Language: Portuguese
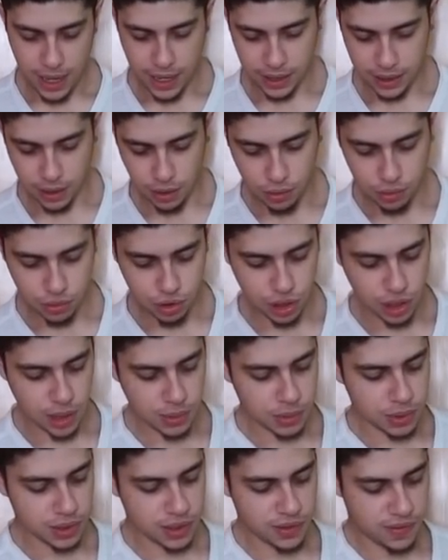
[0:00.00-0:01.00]
Então,
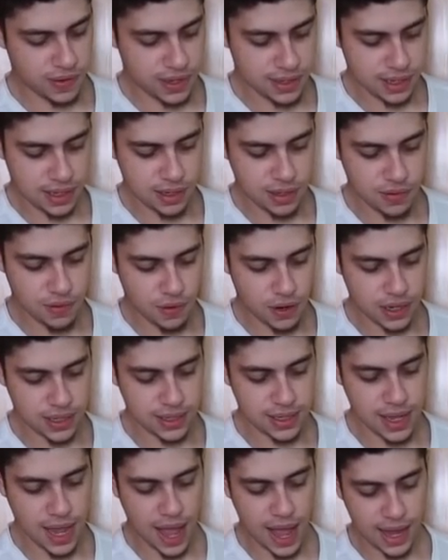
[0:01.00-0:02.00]
digamos que você fez esse
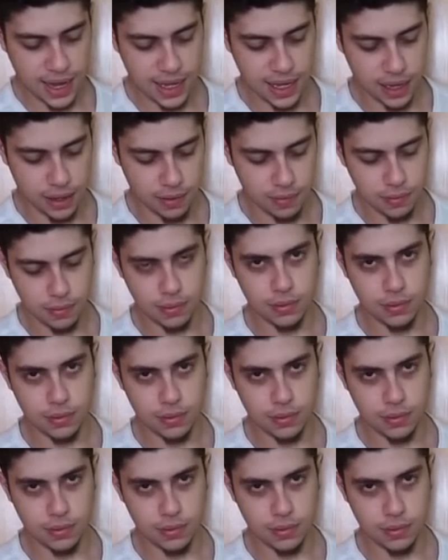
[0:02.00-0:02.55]
force aqui